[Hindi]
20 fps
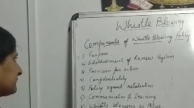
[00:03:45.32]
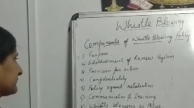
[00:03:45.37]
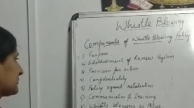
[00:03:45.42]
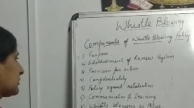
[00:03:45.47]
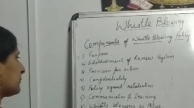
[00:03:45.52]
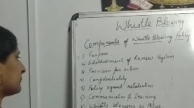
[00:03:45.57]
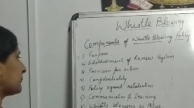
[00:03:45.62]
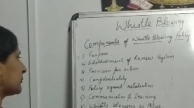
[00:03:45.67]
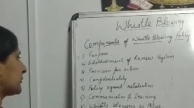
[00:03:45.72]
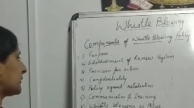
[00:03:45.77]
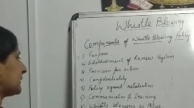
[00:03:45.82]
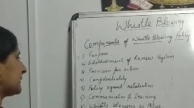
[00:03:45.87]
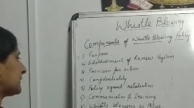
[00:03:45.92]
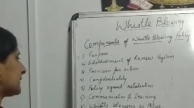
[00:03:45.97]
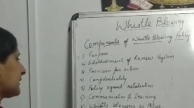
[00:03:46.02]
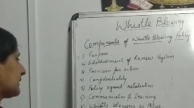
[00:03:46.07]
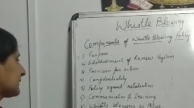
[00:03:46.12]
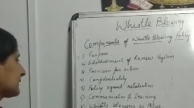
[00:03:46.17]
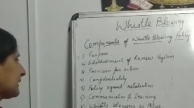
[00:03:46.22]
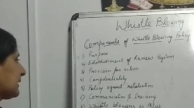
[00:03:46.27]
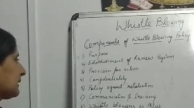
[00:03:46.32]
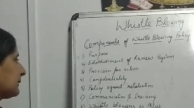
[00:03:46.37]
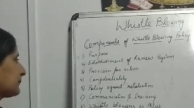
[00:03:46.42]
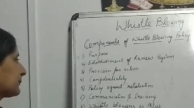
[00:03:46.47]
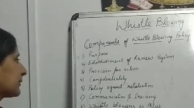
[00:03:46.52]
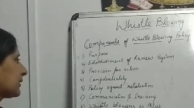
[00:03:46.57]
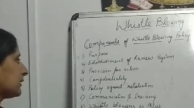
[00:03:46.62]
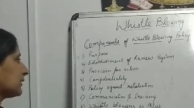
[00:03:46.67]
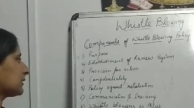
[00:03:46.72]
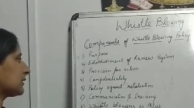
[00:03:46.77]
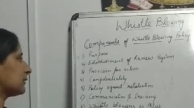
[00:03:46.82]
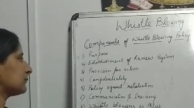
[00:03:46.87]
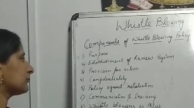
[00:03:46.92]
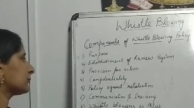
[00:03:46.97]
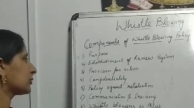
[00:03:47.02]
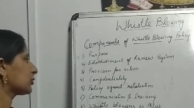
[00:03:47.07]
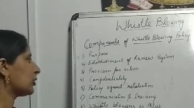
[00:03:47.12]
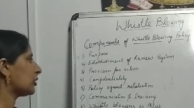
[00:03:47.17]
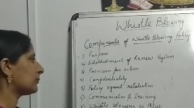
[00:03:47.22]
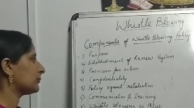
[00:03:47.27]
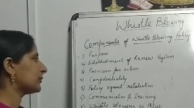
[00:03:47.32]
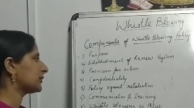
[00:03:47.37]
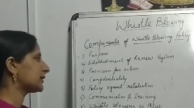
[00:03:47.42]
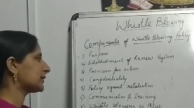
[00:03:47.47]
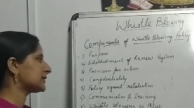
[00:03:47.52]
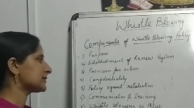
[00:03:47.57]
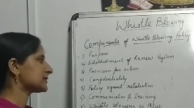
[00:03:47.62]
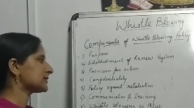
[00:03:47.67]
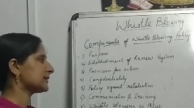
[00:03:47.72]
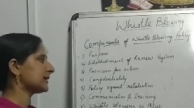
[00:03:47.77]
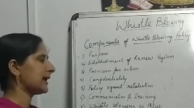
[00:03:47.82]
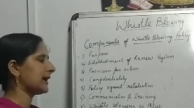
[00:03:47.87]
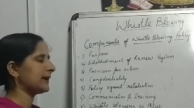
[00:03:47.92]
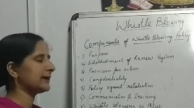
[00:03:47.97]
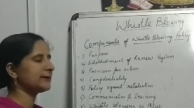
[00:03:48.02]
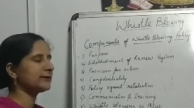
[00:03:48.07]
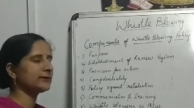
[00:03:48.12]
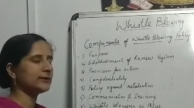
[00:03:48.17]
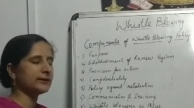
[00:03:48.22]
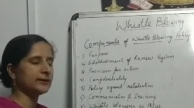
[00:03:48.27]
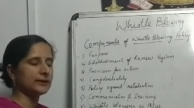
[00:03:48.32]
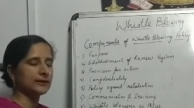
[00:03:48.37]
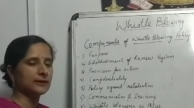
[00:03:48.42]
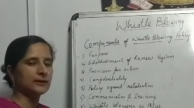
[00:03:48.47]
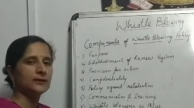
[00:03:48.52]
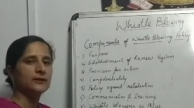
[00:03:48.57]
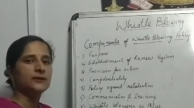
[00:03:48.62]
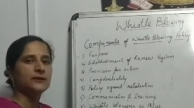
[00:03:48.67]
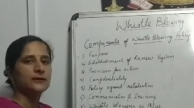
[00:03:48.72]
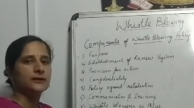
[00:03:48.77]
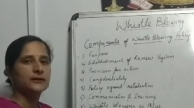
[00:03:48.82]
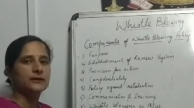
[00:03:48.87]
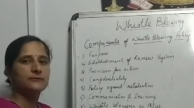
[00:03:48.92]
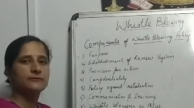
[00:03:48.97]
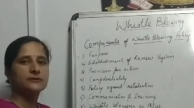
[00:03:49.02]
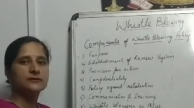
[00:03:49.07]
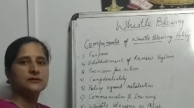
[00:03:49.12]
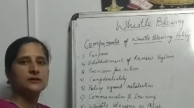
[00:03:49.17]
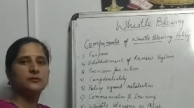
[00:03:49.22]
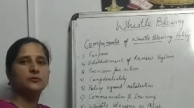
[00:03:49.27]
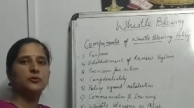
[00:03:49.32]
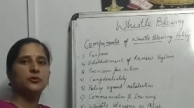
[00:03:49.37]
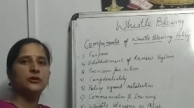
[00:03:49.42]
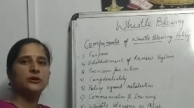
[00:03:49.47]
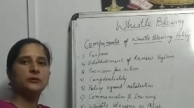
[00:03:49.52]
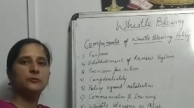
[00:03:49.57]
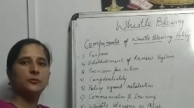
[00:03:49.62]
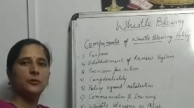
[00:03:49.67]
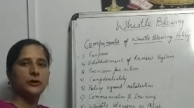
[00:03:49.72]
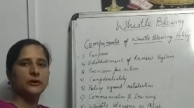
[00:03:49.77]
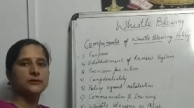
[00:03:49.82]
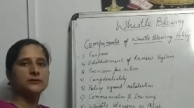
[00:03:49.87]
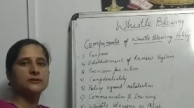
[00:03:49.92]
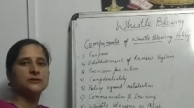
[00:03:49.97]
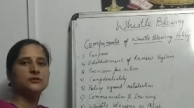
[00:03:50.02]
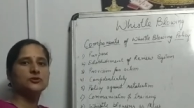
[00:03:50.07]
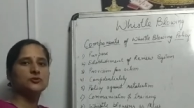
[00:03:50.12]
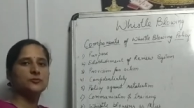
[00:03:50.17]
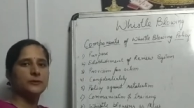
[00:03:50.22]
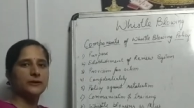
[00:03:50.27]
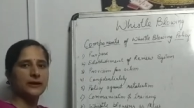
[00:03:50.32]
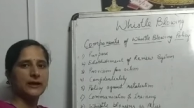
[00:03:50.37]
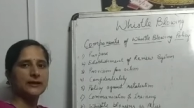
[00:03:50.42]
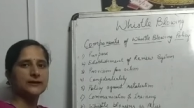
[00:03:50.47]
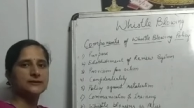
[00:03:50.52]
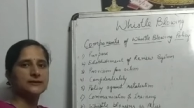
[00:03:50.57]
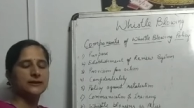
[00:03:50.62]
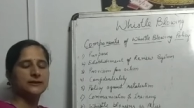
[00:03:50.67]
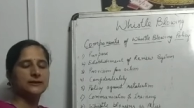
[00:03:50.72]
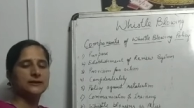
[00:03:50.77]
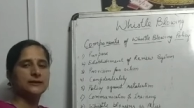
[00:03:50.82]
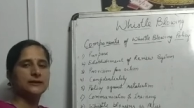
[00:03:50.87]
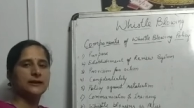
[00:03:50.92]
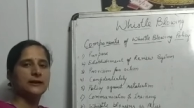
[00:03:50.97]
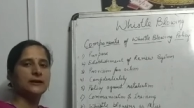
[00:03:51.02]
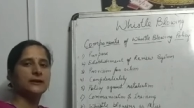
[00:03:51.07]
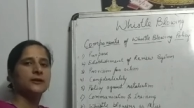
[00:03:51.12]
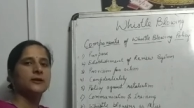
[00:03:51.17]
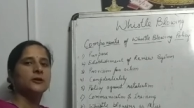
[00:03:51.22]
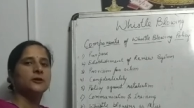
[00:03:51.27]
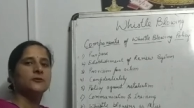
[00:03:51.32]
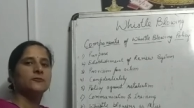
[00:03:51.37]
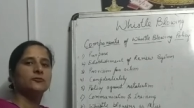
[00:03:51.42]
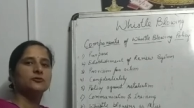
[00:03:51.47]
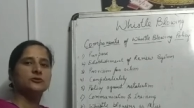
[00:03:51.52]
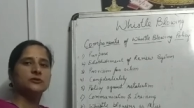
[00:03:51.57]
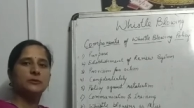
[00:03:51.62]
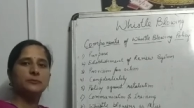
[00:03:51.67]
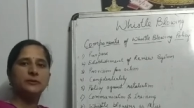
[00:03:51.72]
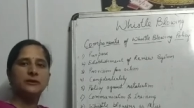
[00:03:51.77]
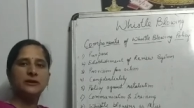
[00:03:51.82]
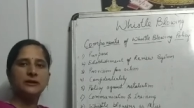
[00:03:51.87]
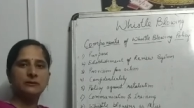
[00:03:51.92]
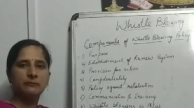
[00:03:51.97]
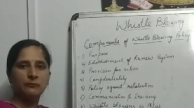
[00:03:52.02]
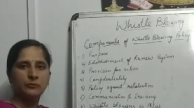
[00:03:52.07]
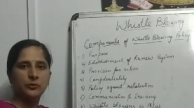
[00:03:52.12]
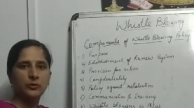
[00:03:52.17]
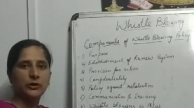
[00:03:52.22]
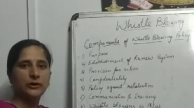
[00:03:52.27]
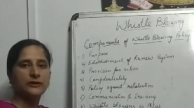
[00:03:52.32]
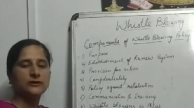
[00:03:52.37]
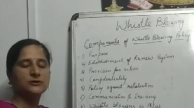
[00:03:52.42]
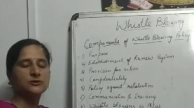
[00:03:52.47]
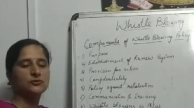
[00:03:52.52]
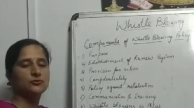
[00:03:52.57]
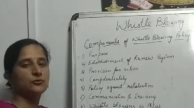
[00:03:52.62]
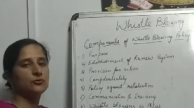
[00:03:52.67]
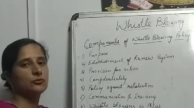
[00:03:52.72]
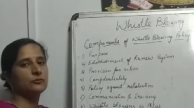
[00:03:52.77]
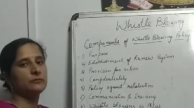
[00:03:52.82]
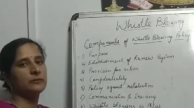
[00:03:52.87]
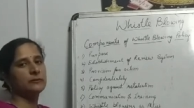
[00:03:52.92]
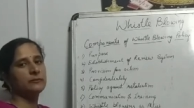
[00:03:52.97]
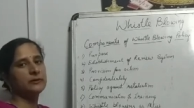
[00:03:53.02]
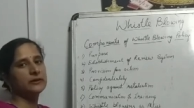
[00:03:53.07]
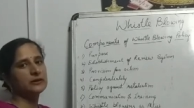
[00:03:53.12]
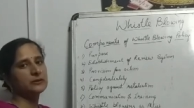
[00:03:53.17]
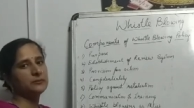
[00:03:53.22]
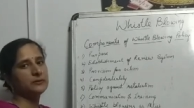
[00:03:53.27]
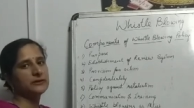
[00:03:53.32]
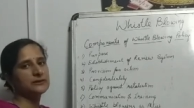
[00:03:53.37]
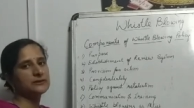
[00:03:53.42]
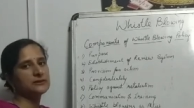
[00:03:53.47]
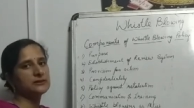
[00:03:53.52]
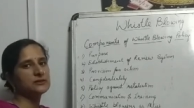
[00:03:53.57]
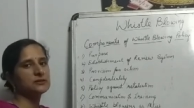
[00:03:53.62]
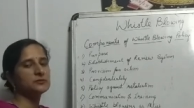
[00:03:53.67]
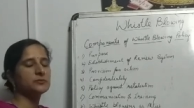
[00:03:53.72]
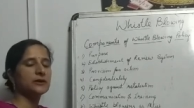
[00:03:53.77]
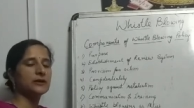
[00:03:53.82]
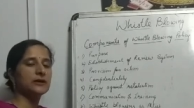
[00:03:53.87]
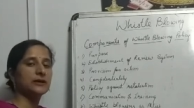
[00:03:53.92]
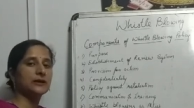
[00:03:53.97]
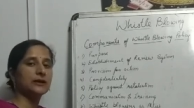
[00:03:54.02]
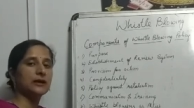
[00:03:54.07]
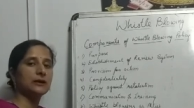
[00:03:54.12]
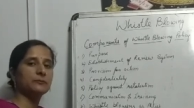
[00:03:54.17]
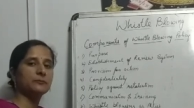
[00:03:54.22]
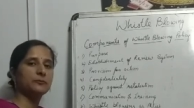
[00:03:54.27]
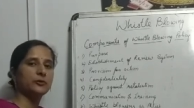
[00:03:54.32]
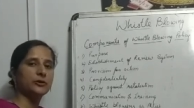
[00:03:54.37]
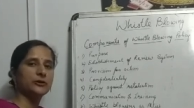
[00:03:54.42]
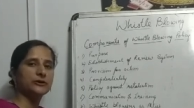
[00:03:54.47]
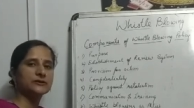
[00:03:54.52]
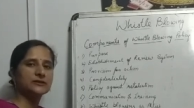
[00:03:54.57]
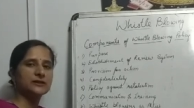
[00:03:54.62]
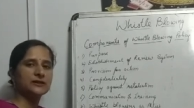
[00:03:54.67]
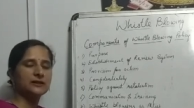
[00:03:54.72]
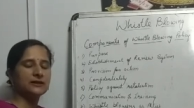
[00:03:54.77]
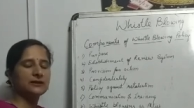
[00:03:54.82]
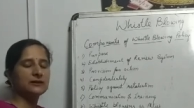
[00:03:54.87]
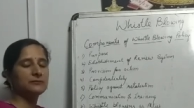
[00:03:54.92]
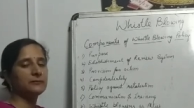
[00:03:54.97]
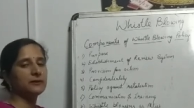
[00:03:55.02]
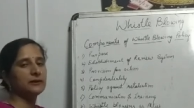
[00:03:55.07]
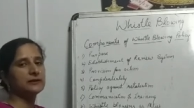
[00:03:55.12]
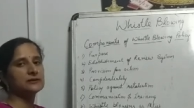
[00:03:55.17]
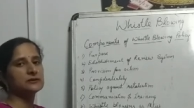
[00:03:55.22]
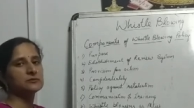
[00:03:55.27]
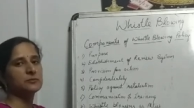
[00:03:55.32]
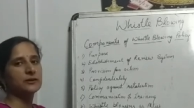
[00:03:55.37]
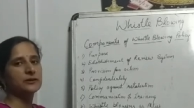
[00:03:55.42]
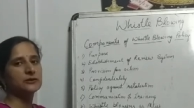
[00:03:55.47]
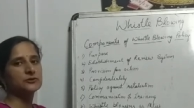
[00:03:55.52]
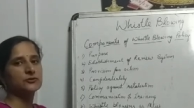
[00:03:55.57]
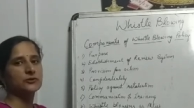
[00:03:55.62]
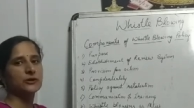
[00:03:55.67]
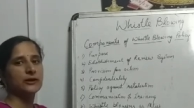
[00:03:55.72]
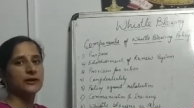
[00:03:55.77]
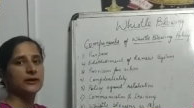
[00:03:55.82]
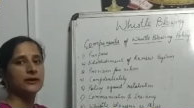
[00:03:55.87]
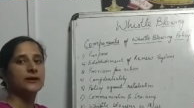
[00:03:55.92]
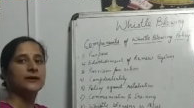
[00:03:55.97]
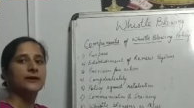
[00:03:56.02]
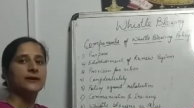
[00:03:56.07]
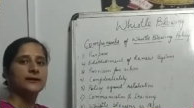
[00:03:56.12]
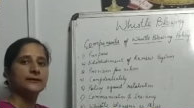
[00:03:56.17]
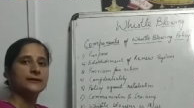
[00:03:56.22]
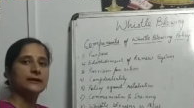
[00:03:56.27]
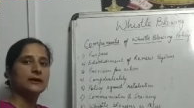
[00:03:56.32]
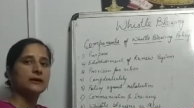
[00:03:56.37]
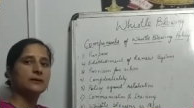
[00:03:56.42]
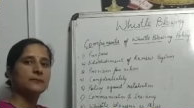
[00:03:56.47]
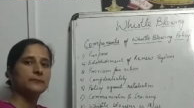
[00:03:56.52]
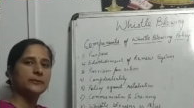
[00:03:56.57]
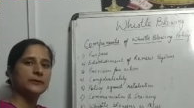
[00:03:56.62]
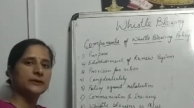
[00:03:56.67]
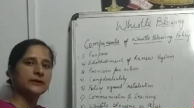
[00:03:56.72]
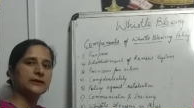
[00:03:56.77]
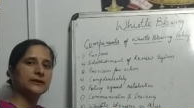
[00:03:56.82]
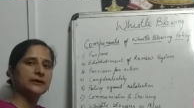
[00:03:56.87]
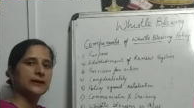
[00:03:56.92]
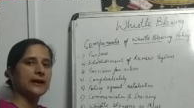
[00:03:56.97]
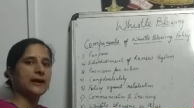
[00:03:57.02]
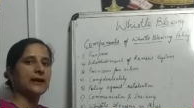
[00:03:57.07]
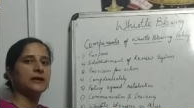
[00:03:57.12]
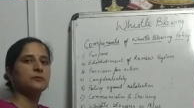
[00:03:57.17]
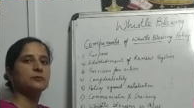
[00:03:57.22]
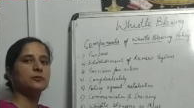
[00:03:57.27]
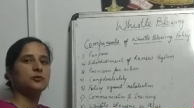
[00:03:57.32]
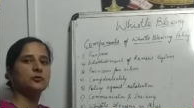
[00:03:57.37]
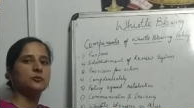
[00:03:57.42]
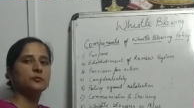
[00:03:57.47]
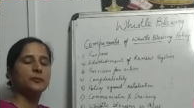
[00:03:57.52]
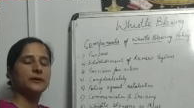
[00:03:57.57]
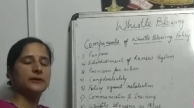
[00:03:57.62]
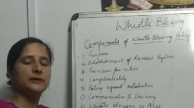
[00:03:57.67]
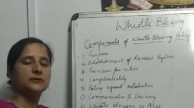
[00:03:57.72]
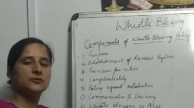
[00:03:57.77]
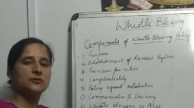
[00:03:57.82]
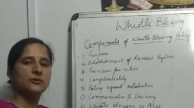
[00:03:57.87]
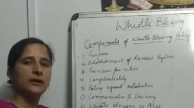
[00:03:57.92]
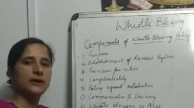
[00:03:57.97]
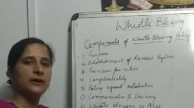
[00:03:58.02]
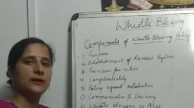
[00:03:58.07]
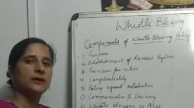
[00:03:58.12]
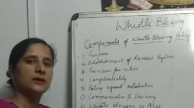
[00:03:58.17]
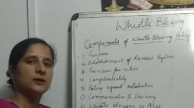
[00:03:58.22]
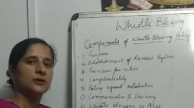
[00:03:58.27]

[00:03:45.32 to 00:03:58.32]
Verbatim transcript: कंपोनेंट uh, आ गया आपका कम्युनिकेशन एंड ट्रेनिंग कि विसल ब्लोइंग पॉलिसी जो बनाई जाती है वो सभी इम्प्लॉयज को पब्लिक प्लेसेस पे या इम्प्लॉयज की ईमेल्स पे जो है या कंपनी की हैंडबुक पे जो है